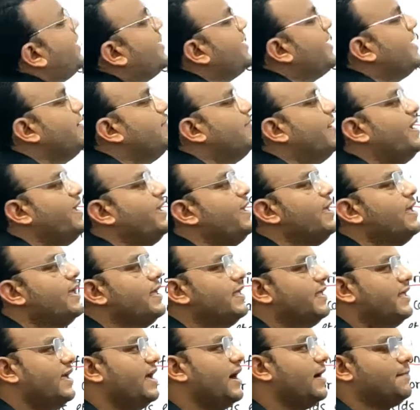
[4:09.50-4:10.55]
आ रहा है भाई
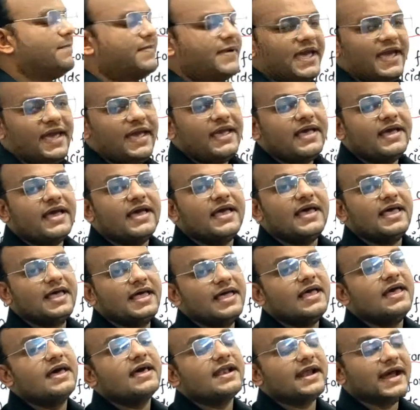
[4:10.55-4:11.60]
ये आपके
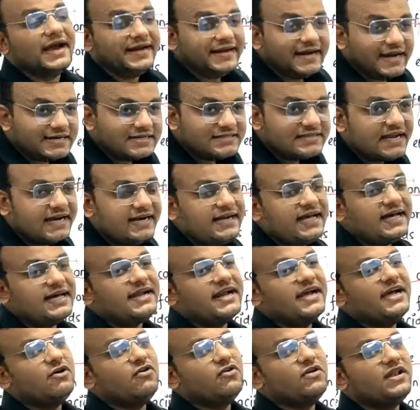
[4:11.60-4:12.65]
राइट हैंड साइड आ
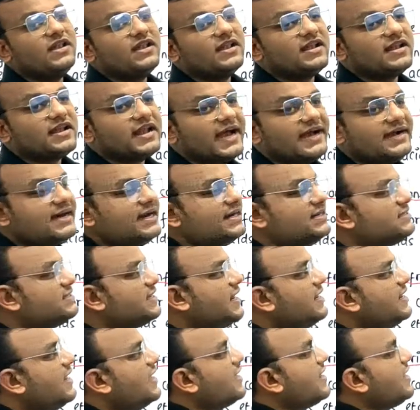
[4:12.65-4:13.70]
रहा है और राइट हैंड
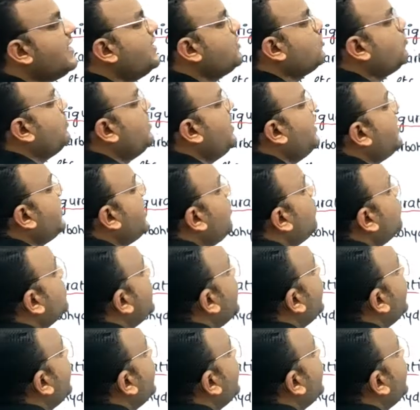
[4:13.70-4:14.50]
साइड आ रहा है तो ये क्या हो